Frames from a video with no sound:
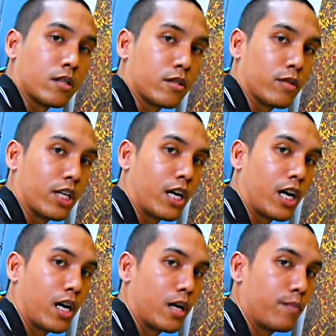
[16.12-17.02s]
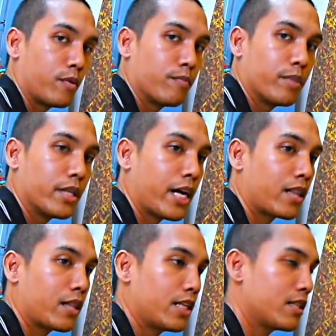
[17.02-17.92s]
สวัสดีครับผมเปิดอา
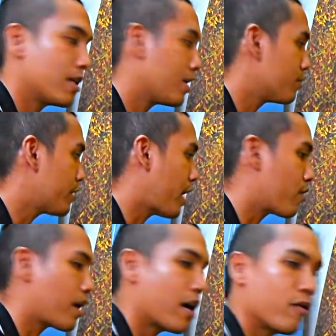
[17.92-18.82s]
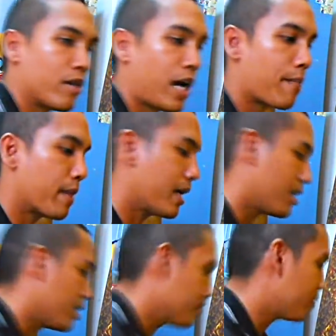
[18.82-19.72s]
ร์ติสนะครับเจ้าเก่ากลับมาอี
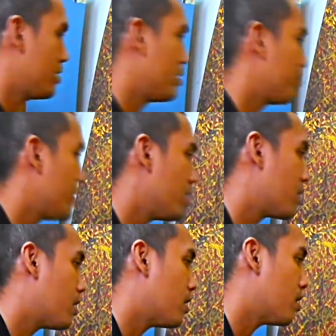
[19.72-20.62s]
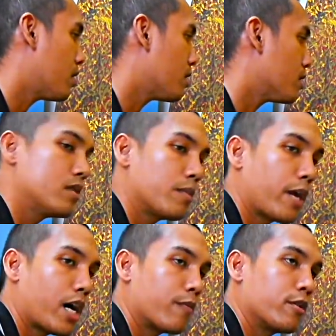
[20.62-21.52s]
กแล้ว คลิปนี้ก็จะ
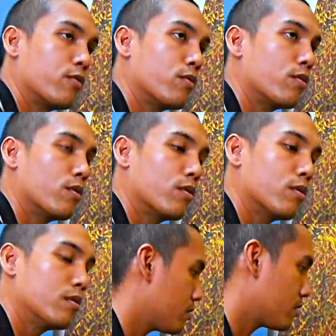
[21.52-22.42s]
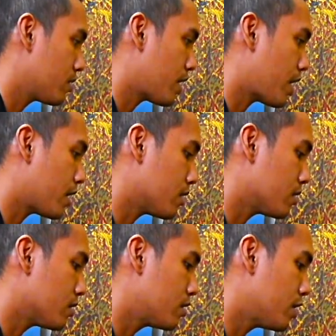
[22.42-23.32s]
พาไปดูงาน
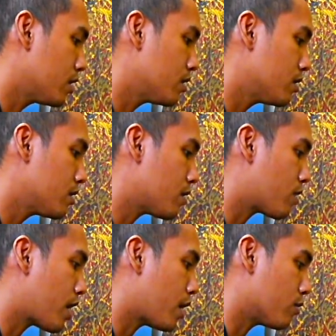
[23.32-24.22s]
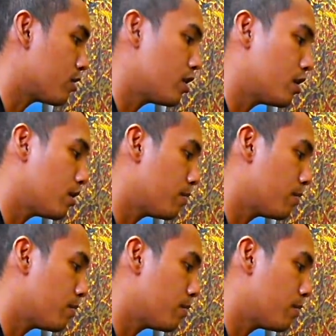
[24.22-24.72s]
ชิ้นเก่าๆ ที่